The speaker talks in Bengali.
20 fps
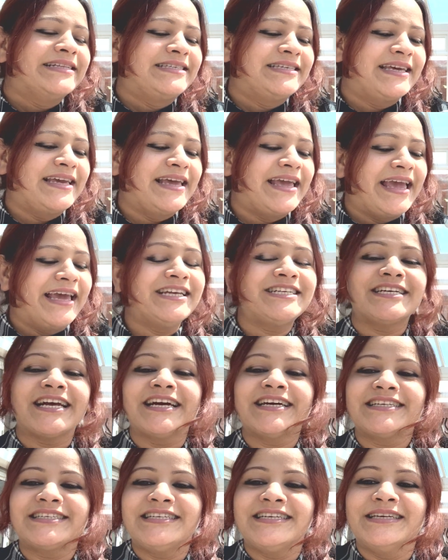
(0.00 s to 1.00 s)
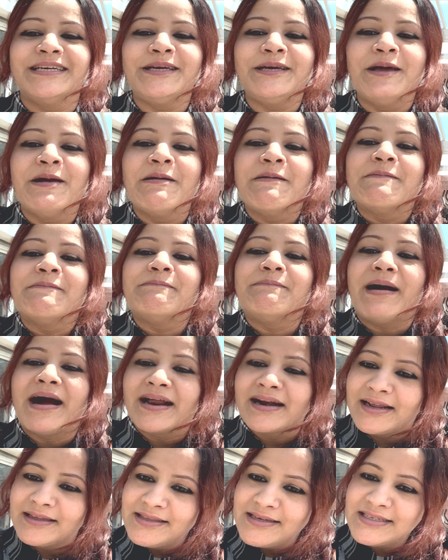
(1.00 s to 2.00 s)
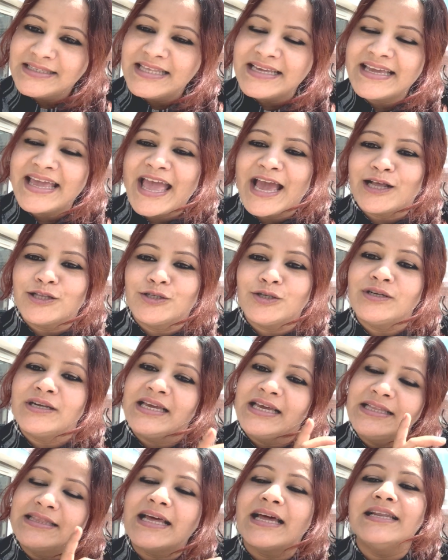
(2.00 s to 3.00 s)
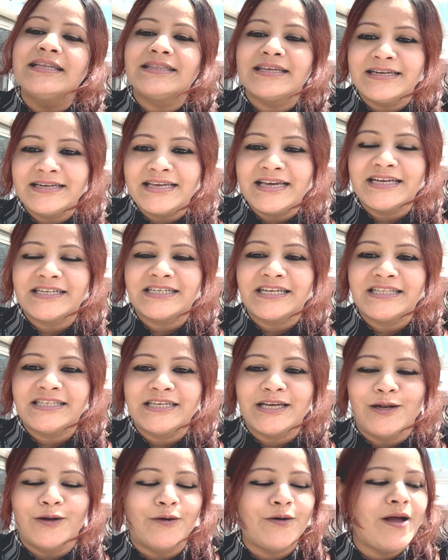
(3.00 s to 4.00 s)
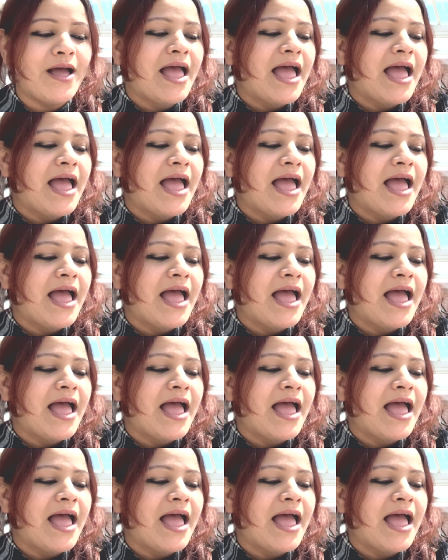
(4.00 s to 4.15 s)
যে এই শার্টটি বাংলাদেশ থেকে একজন ইতালিতে নিয়ে এসেছিল